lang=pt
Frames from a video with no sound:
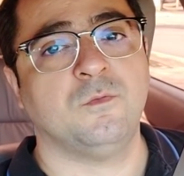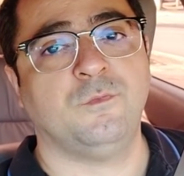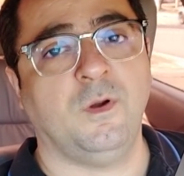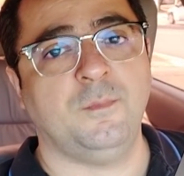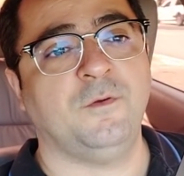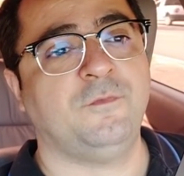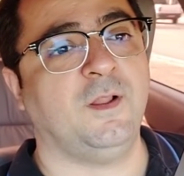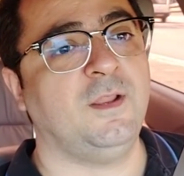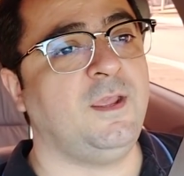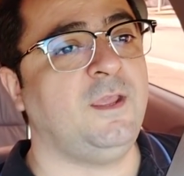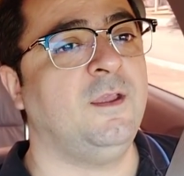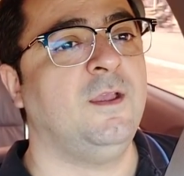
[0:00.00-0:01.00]
Conforme eu
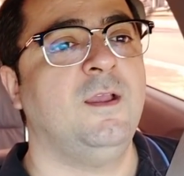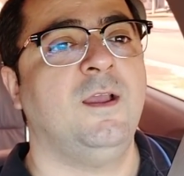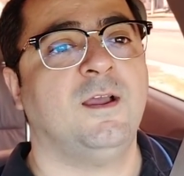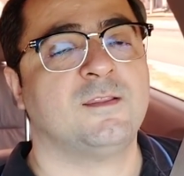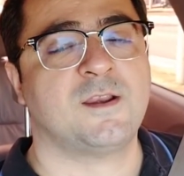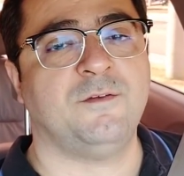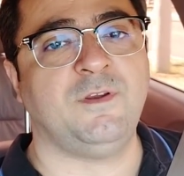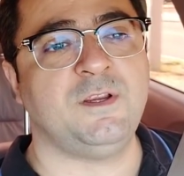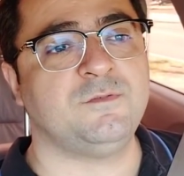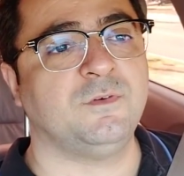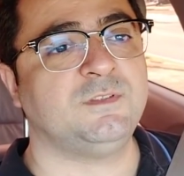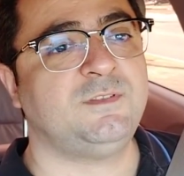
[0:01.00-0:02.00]
falei,
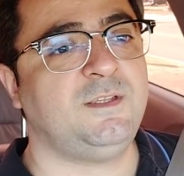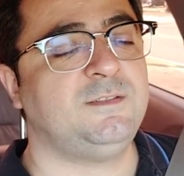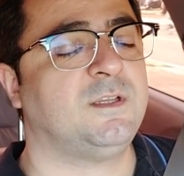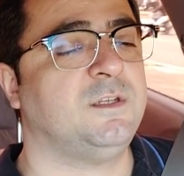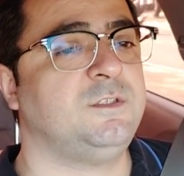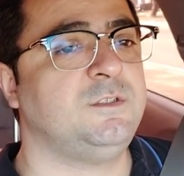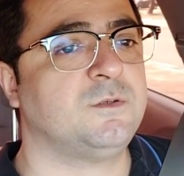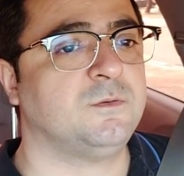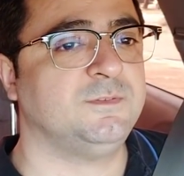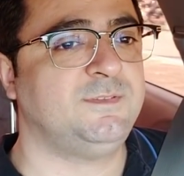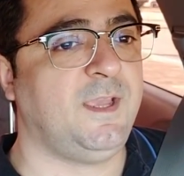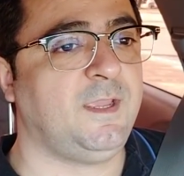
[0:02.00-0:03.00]
através de vocês que a gente
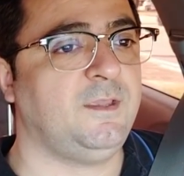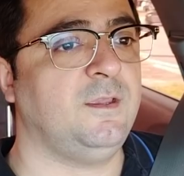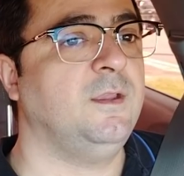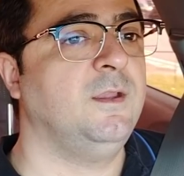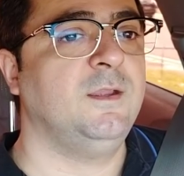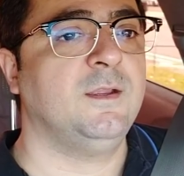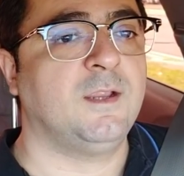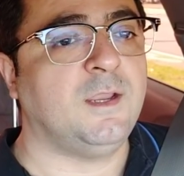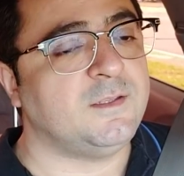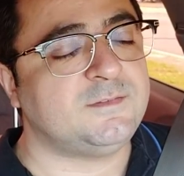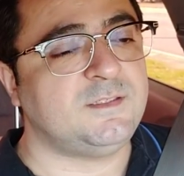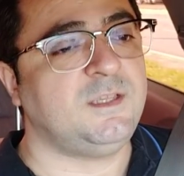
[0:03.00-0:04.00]
consegue
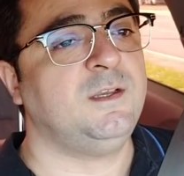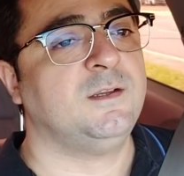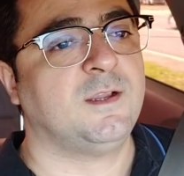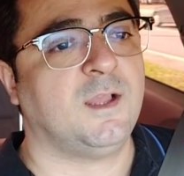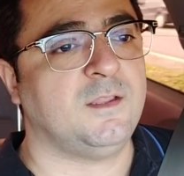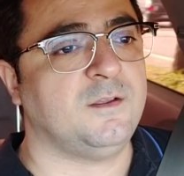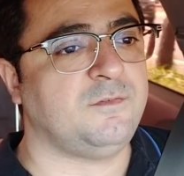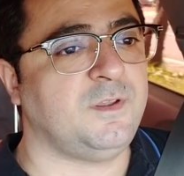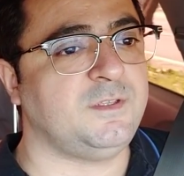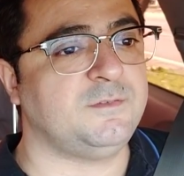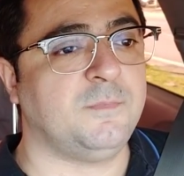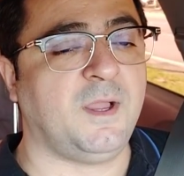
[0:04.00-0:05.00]
crescer cada
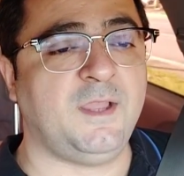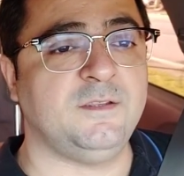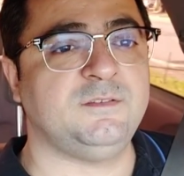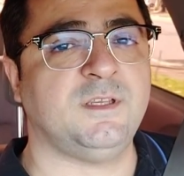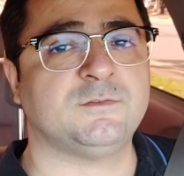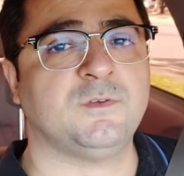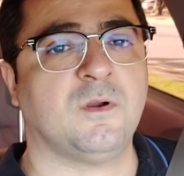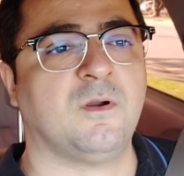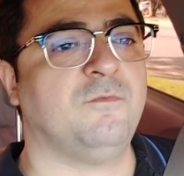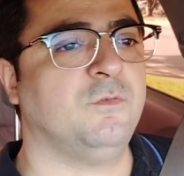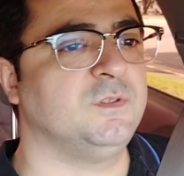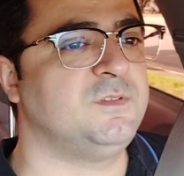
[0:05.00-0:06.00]
vez mais e é só com
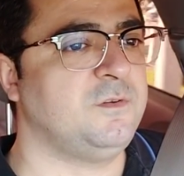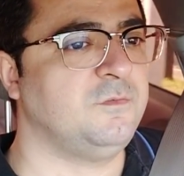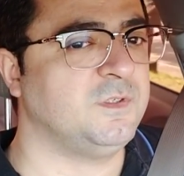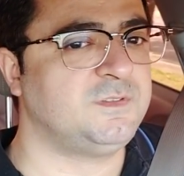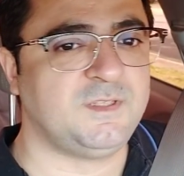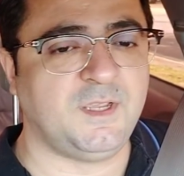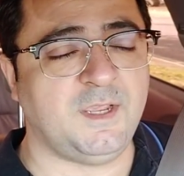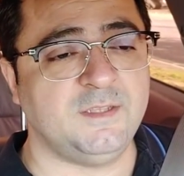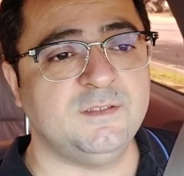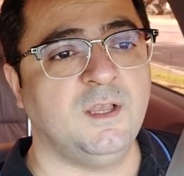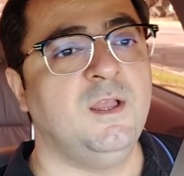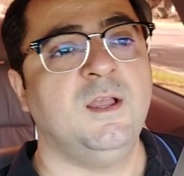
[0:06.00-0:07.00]
a força de
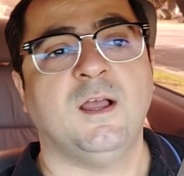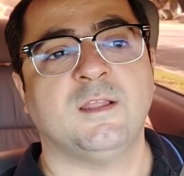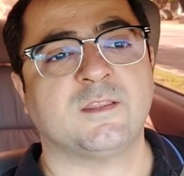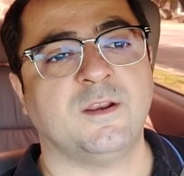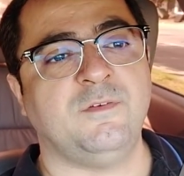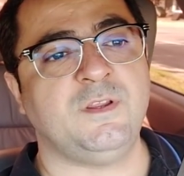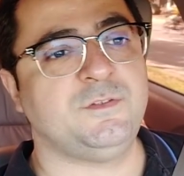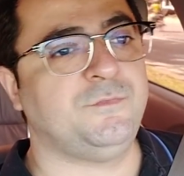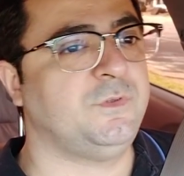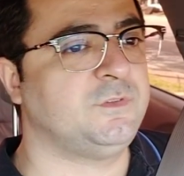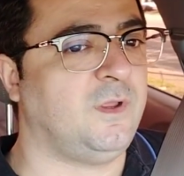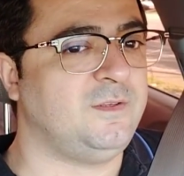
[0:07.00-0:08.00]
vocês, através de
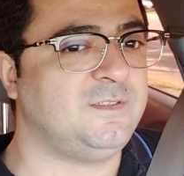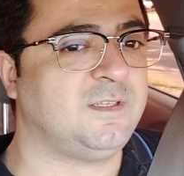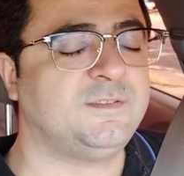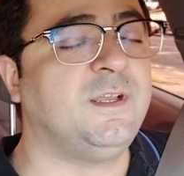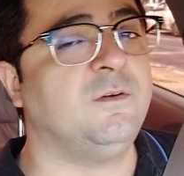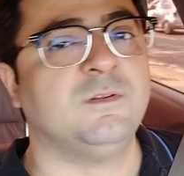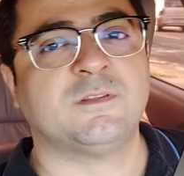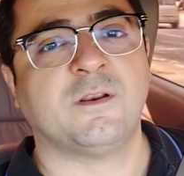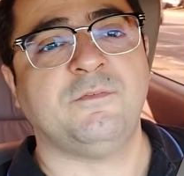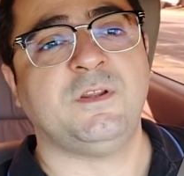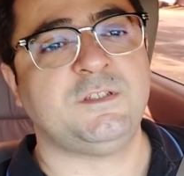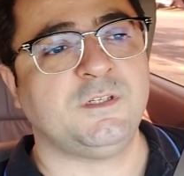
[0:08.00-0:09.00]
visualização,
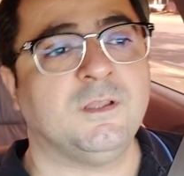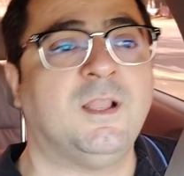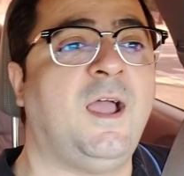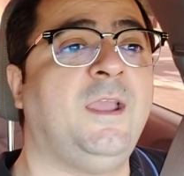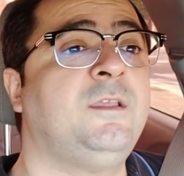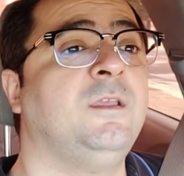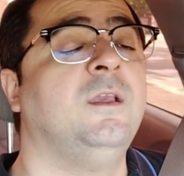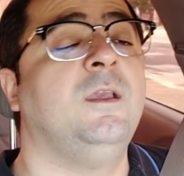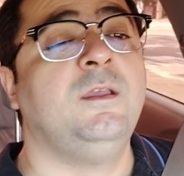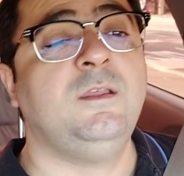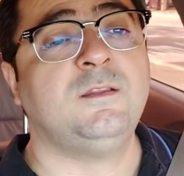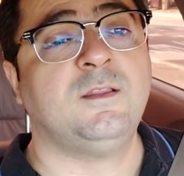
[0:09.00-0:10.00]
através de like
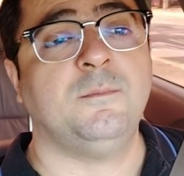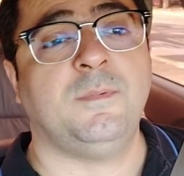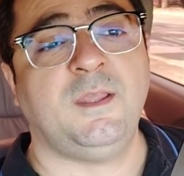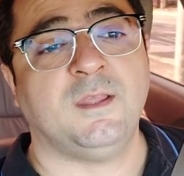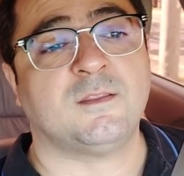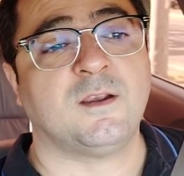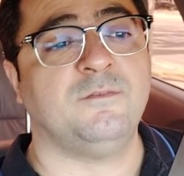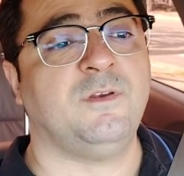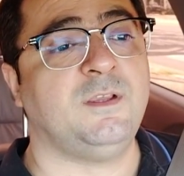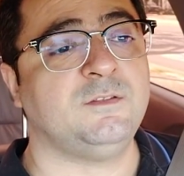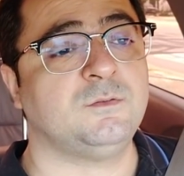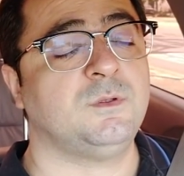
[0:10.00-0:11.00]
e também
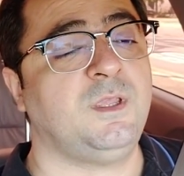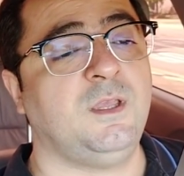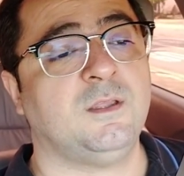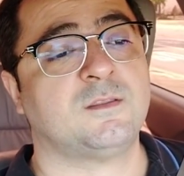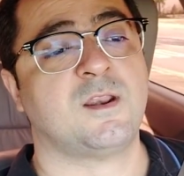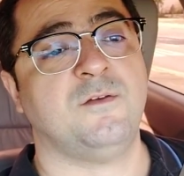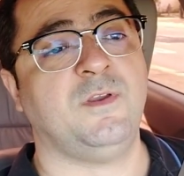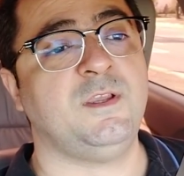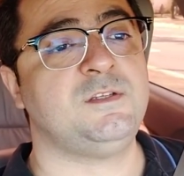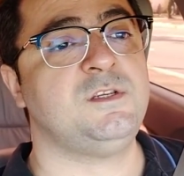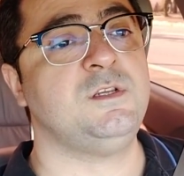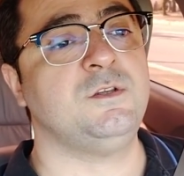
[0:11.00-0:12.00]
através do que?
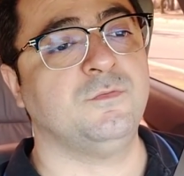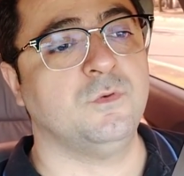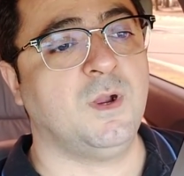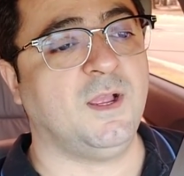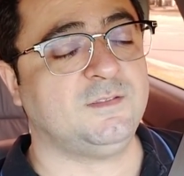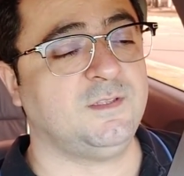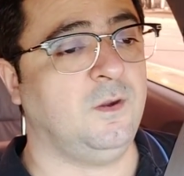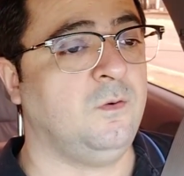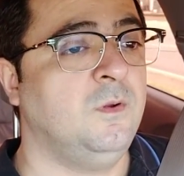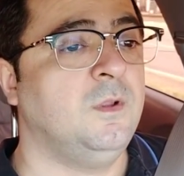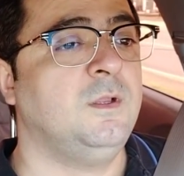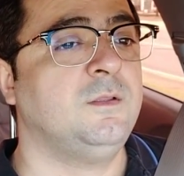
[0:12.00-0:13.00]
Através de divulgação.